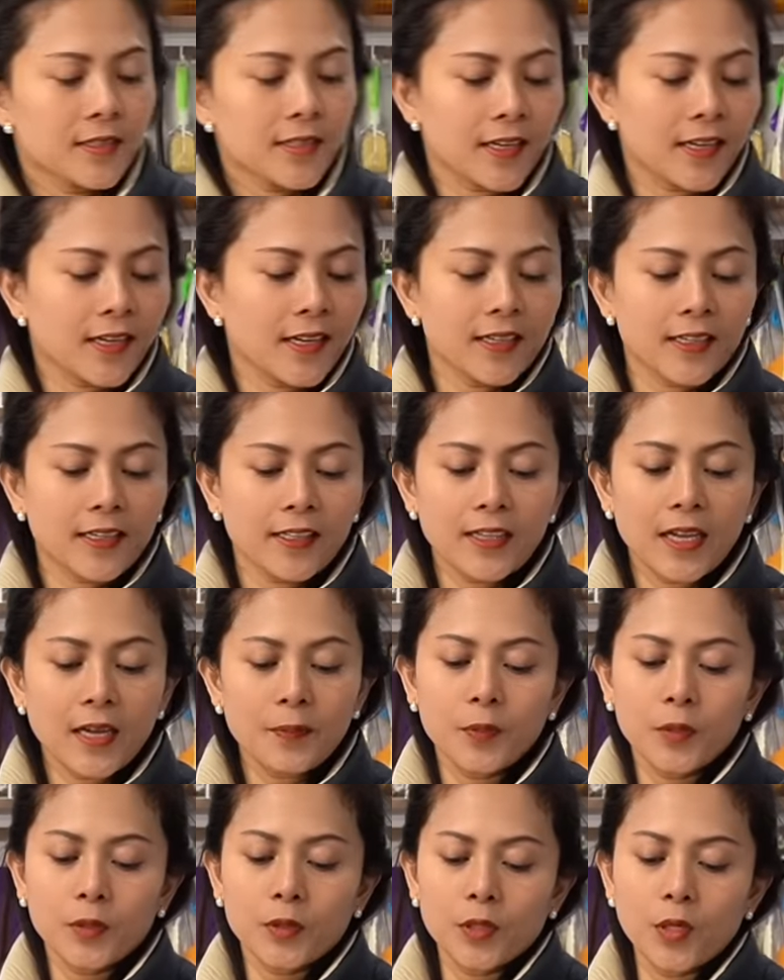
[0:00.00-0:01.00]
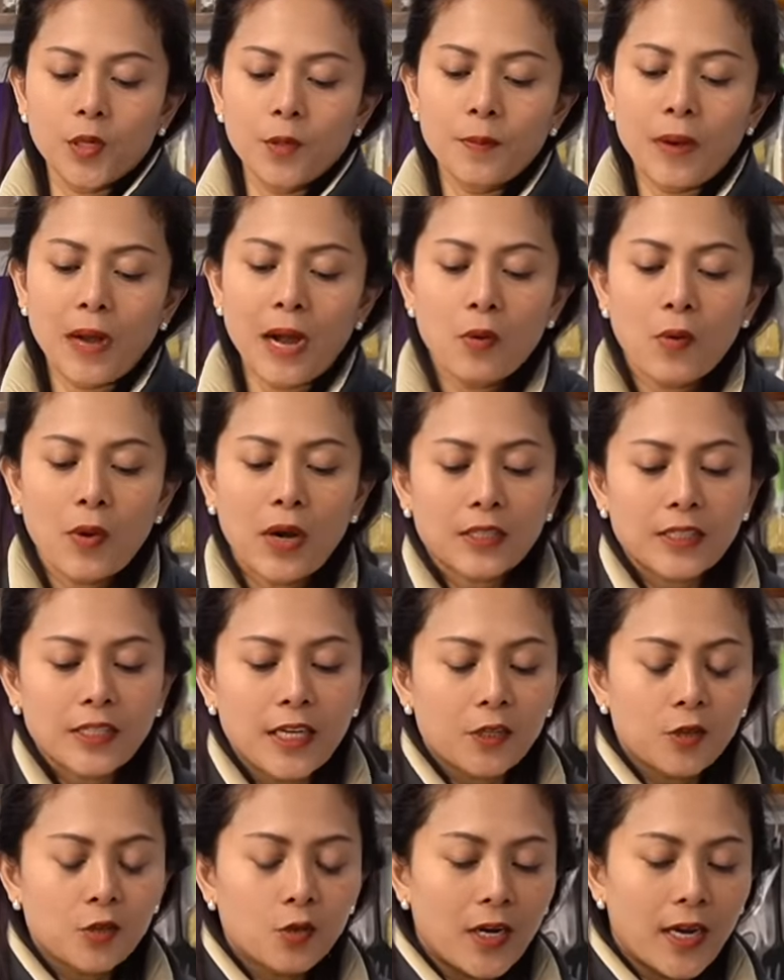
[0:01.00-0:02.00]
sekarang kita potong
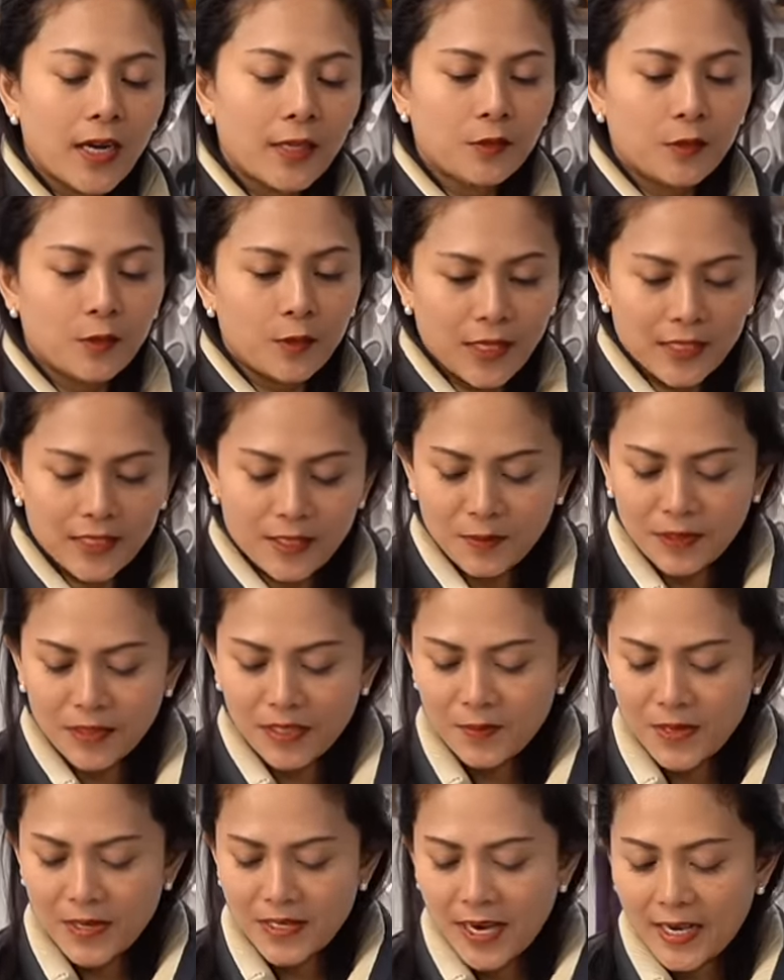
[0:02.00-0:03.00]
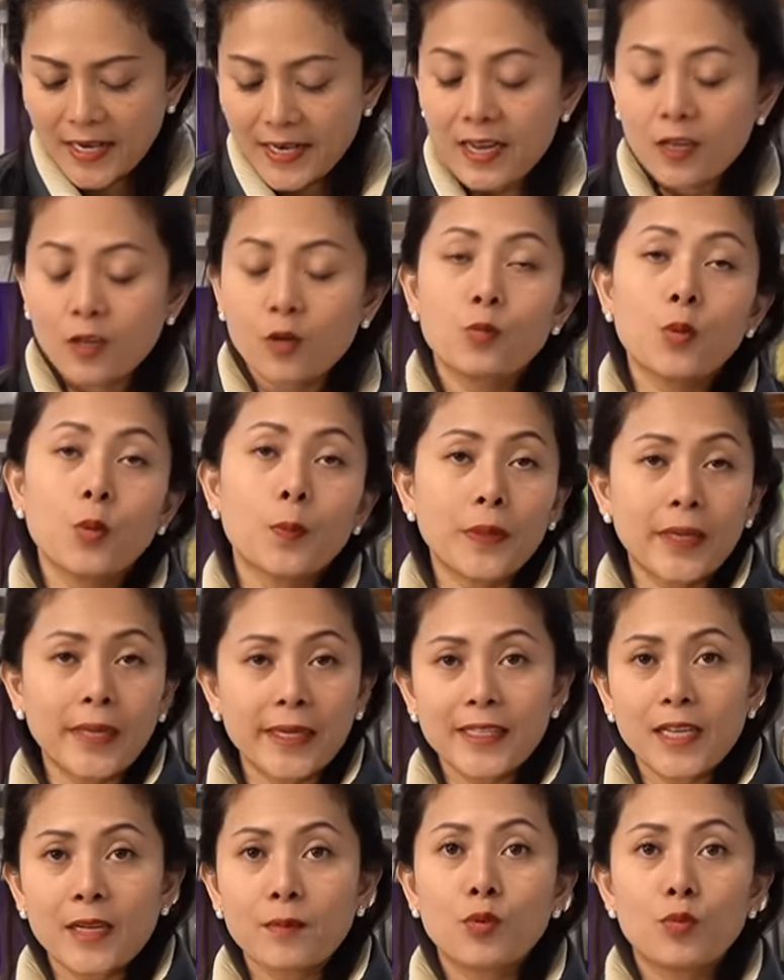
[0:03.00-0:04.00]
bawangnya juga dulu ya teman-teman karena aku
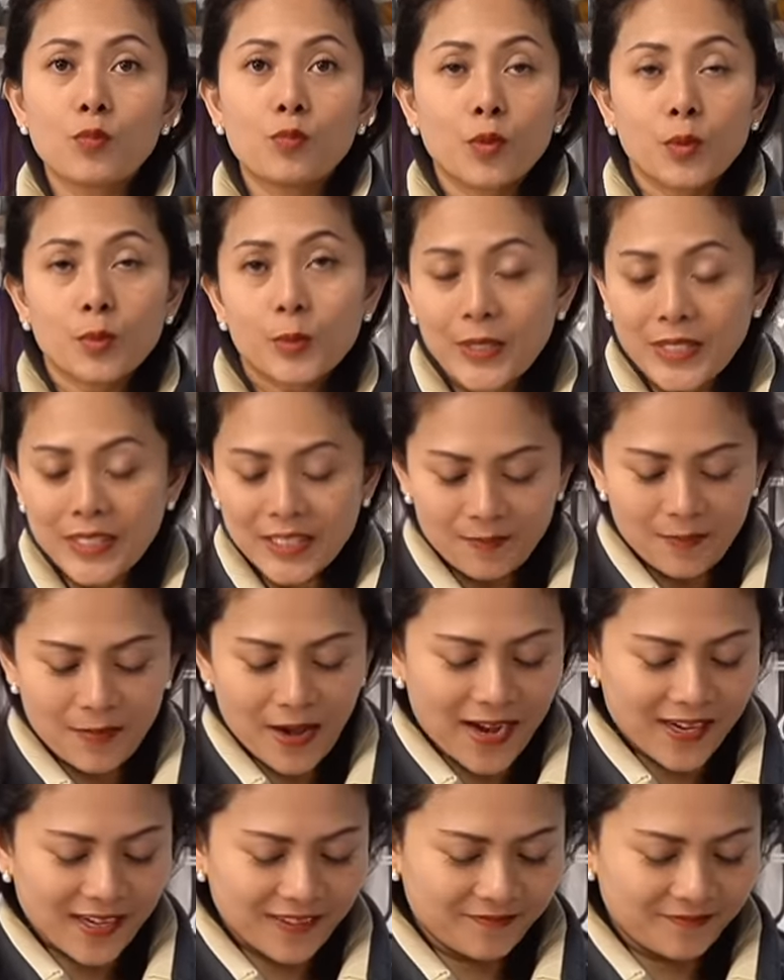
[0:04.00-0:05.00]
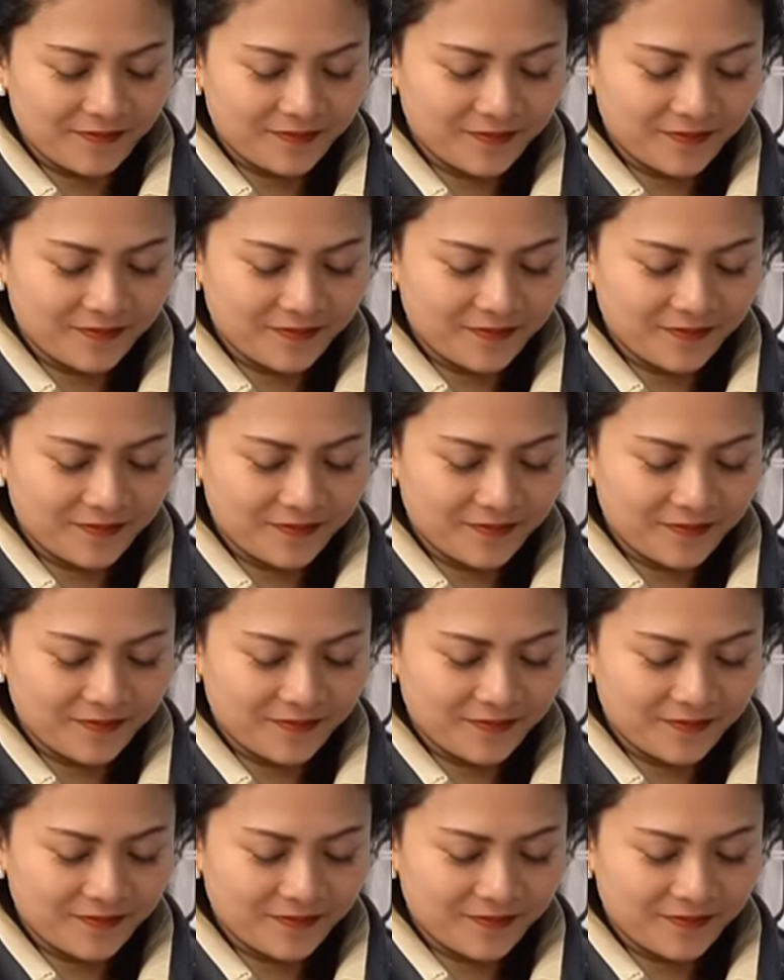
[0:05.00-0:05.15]
memblender bumbu buat seblak